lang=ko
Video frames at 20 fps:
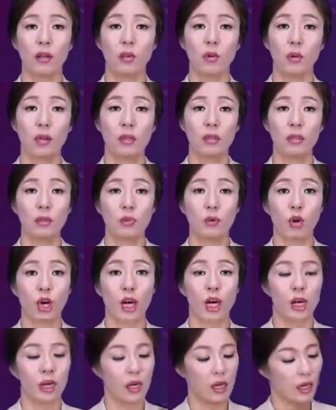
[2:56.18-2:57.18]
혈류의
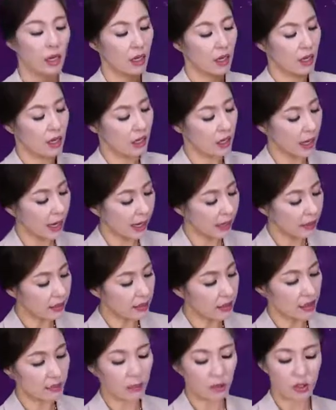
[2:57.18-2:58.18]
흐름과
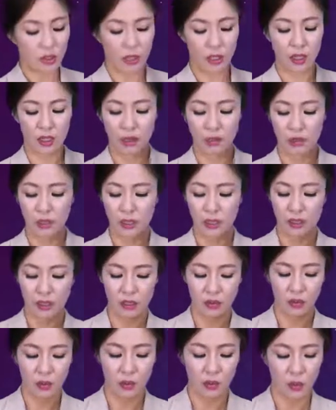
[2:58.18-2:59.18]
라이트 챔버 쪽의 혈류의
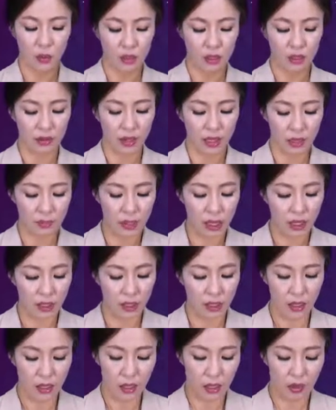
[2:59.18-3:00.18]
흐름을
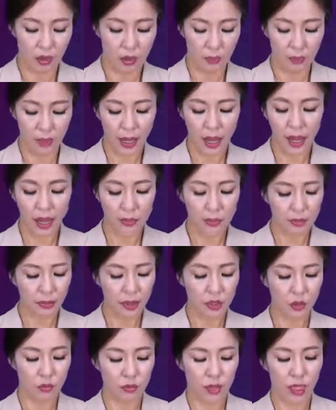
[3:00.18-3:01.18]
보셨다면 우리
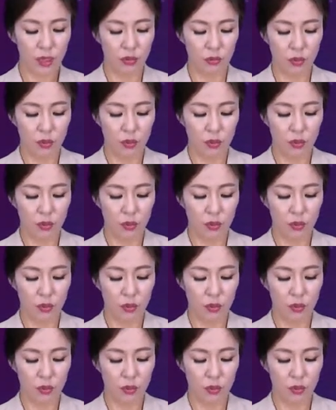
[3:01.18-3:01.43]
밸브만 좀 따라